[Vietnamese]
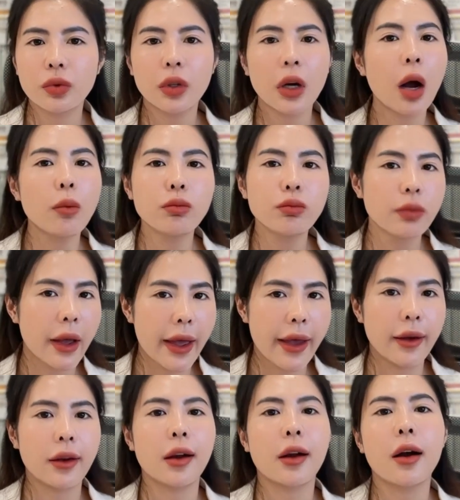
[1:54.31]
không
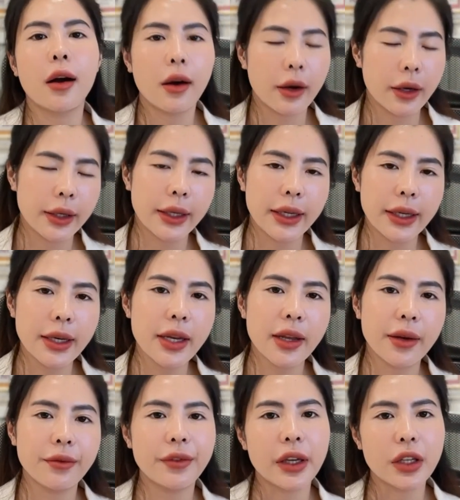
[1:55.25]
hề có ý
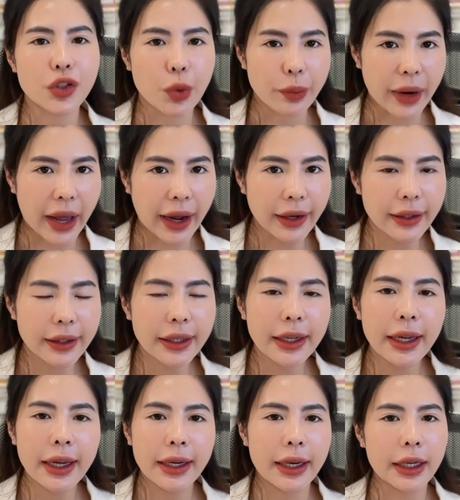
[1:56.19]
niệm về chống nắng
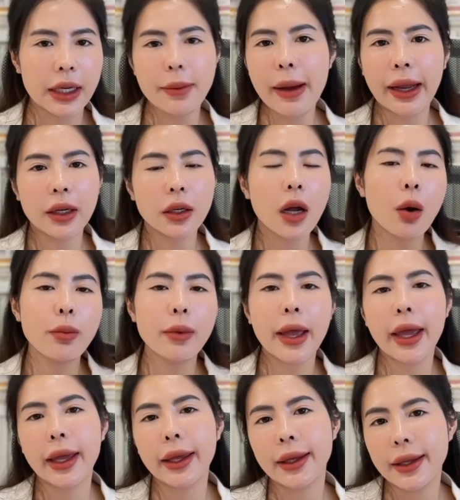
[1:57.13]
là các bạn không
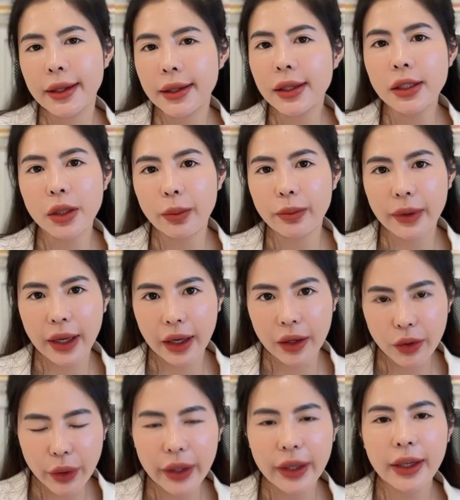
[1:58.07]
hề ý thức chống
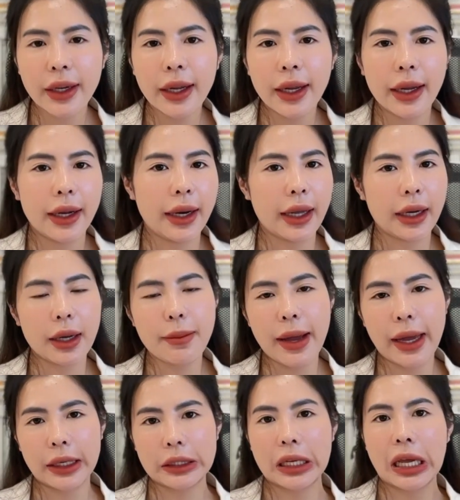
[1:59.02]
nắng luôn là các
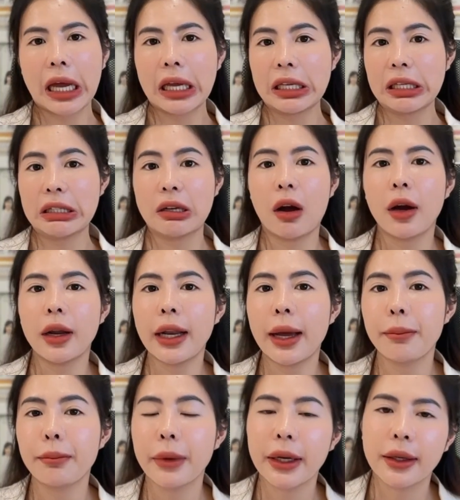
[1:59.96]
bạn hay nói
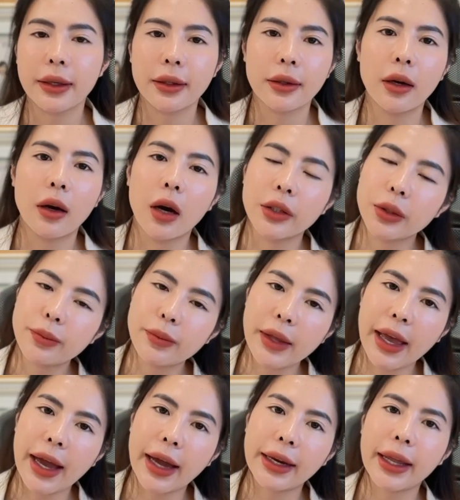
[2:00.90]
là mình ở trong
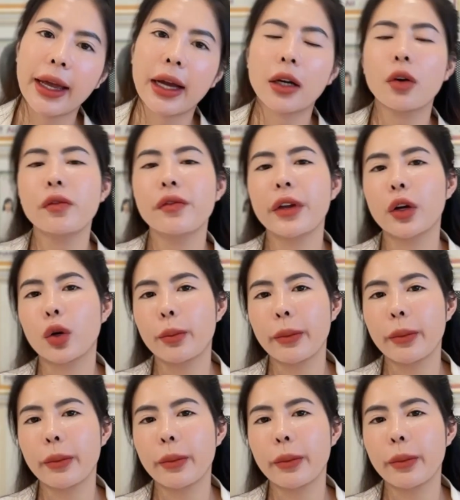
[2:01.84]
nhà nè công việc của